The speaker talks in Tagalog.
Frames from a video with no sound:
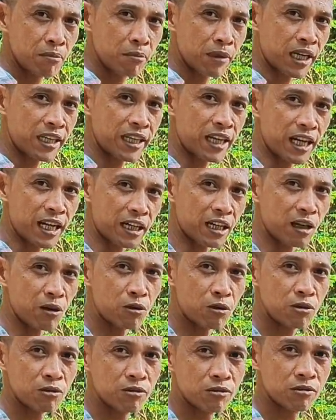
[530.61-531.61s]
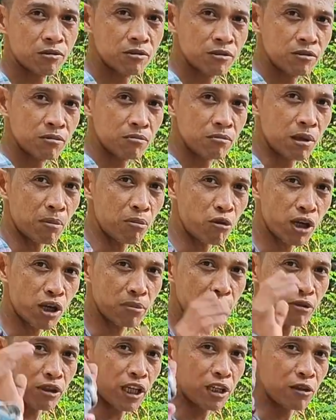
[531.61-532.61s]
Magandang araw. Mabuhay
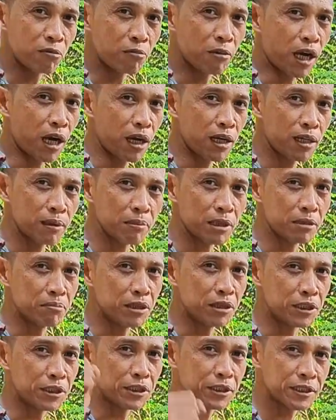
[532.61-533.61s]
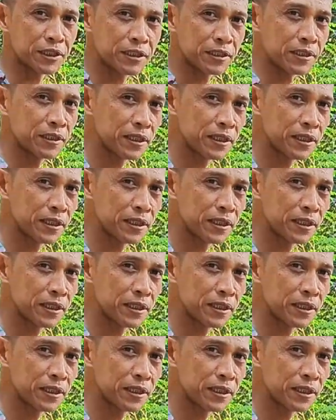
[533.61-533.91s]
po tayong mga farmers.